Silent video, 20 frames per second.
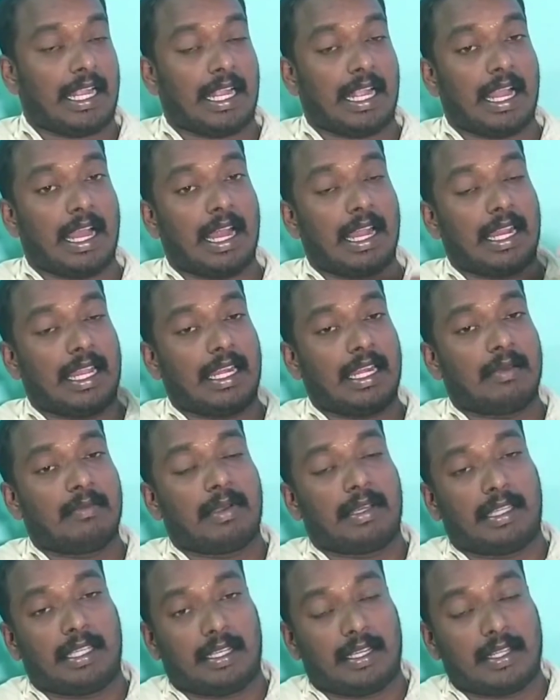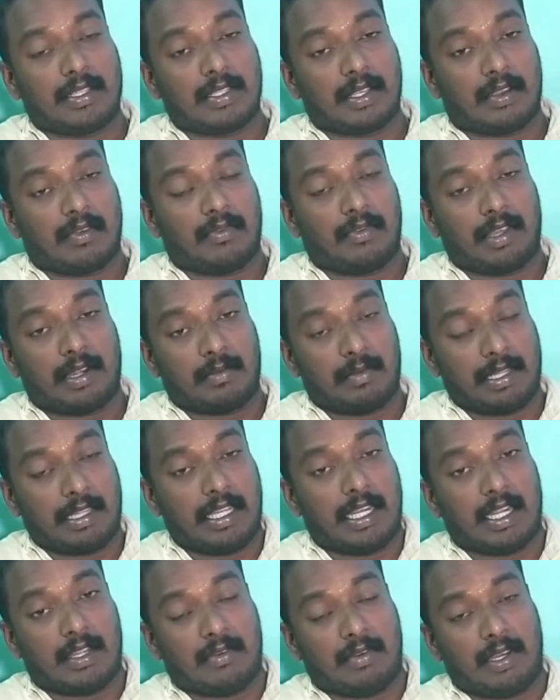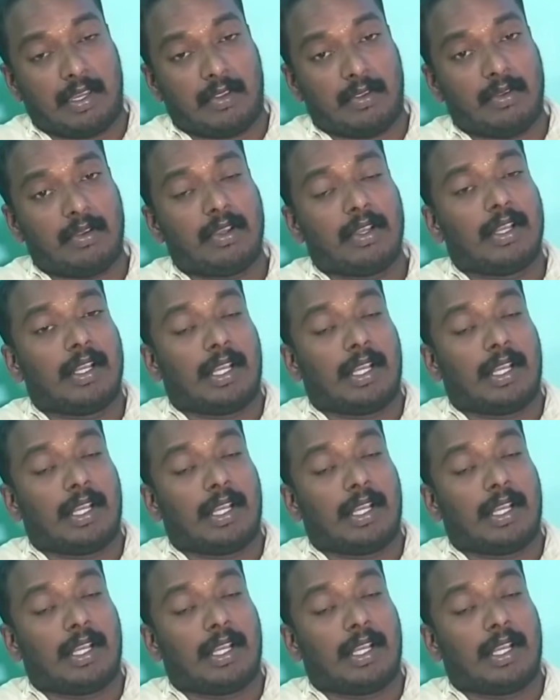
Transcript: காலையில் பார்த்தீங்கன்னா ஜாப் ஃபேர் மத்தியானம் வரைக்கும்